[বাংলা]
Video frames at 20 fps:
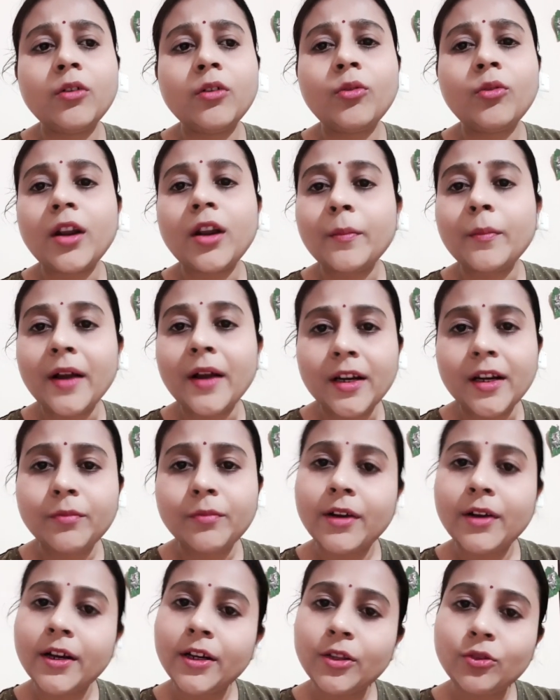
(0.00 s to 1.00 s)
ওনার বাণী
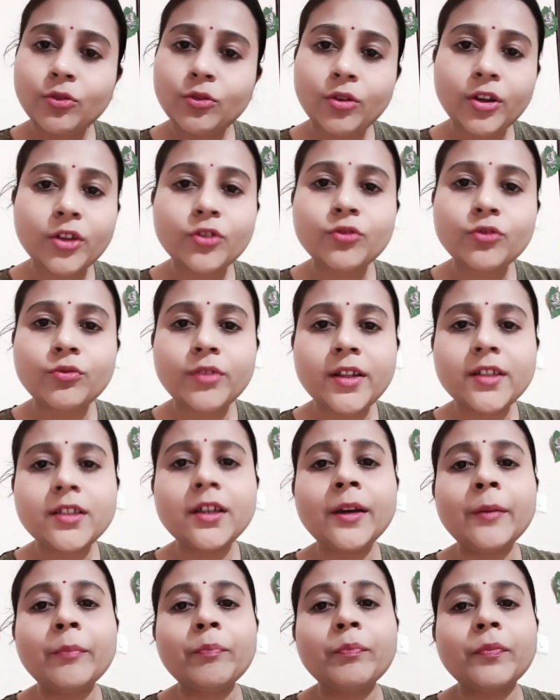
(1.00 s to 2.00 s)
ফানি তো অনেক
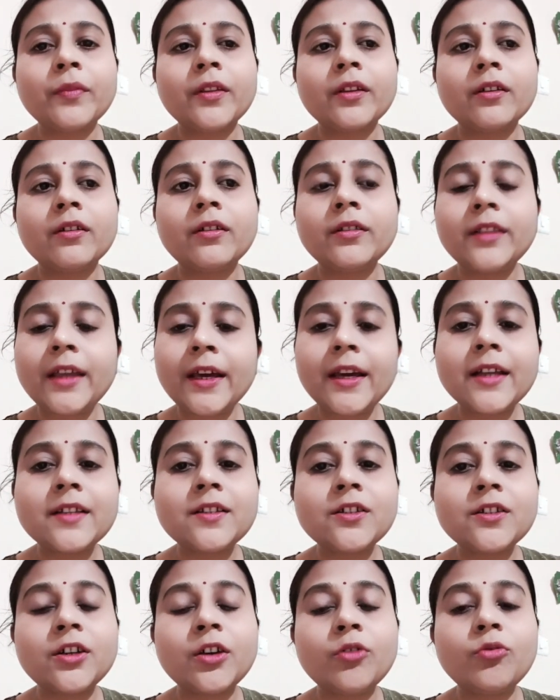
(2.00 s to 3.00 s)
শুনেছি
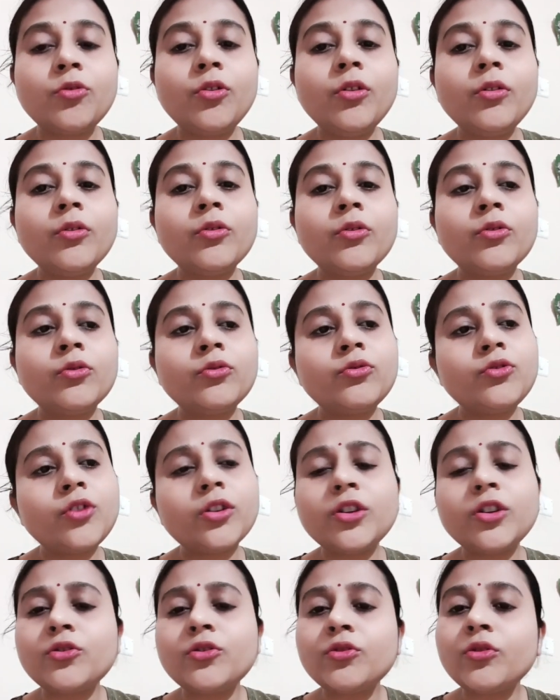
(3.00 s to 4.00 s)
দেখেছি সেগুলো
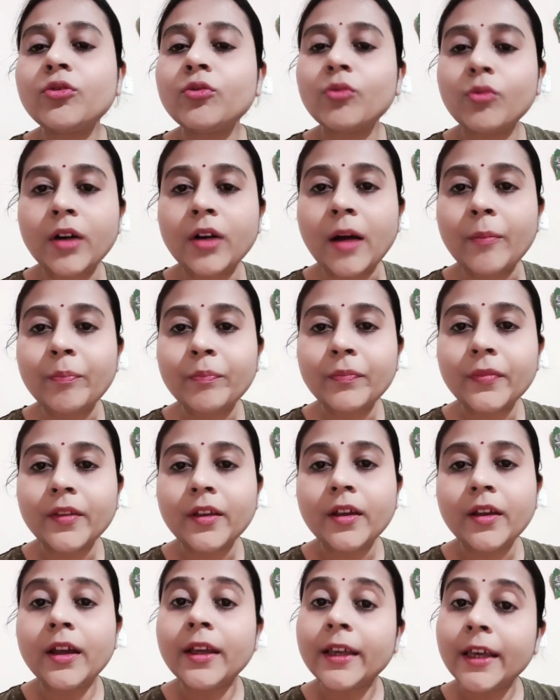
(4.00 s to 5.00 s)
যথেষ্ট নোংরা
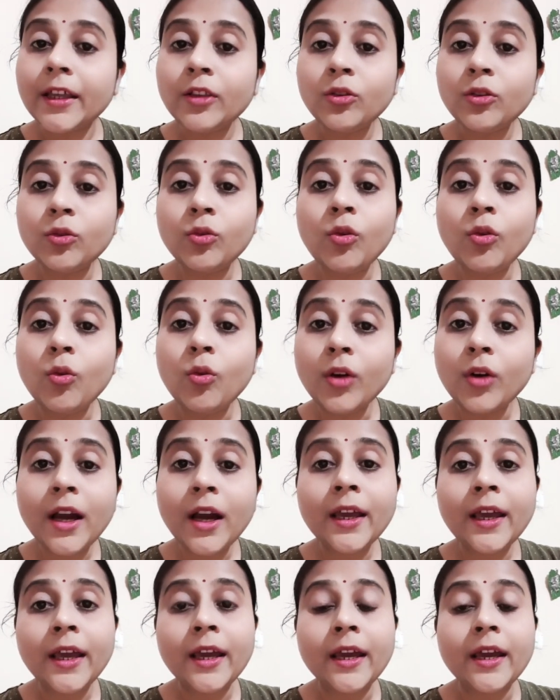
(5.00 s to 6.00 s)
কিন্তু
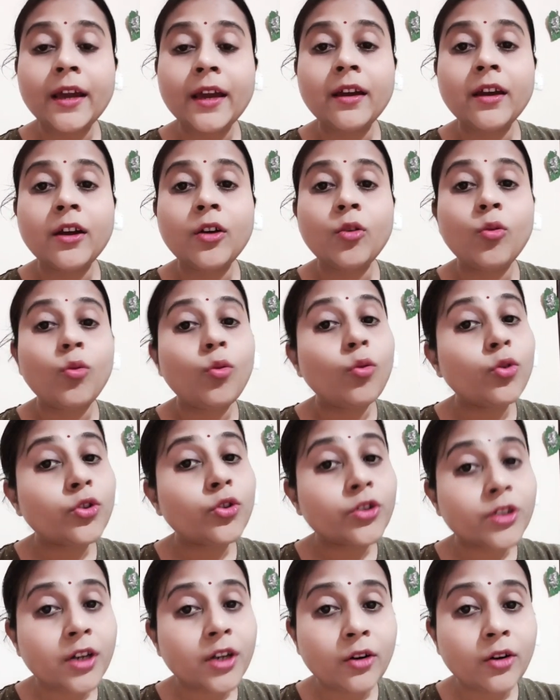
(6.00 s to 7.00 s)
ওনাকে
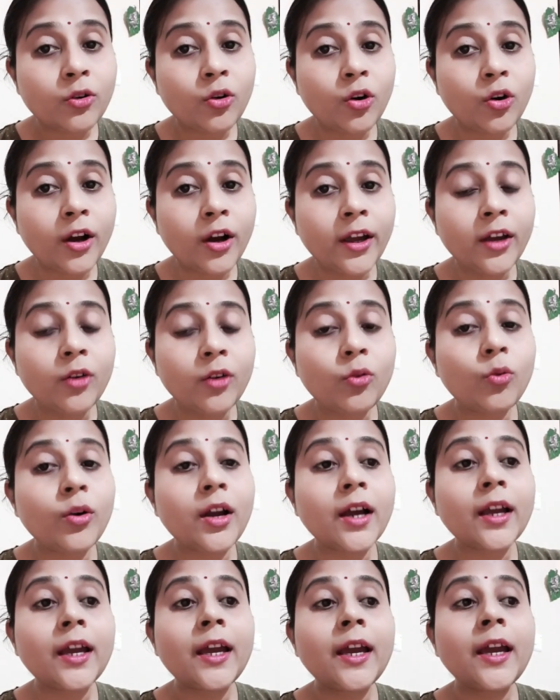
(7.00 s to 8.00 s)
উস্কানো হয়
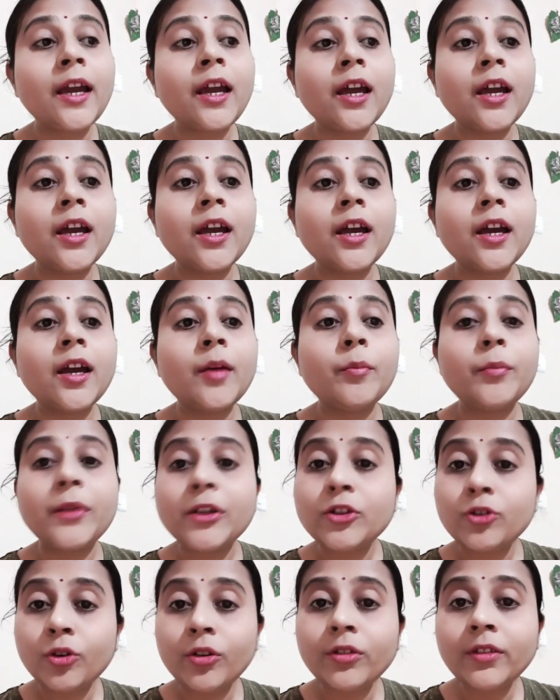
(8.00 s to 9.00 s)
ওনাকে
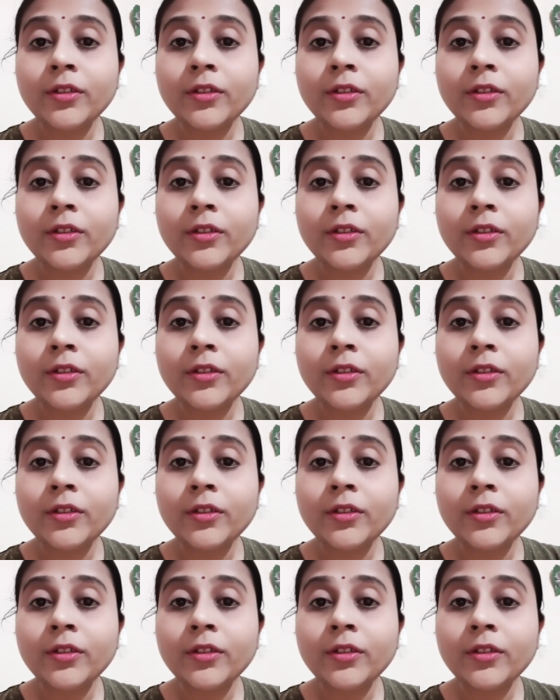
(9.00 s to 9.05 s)
পিছন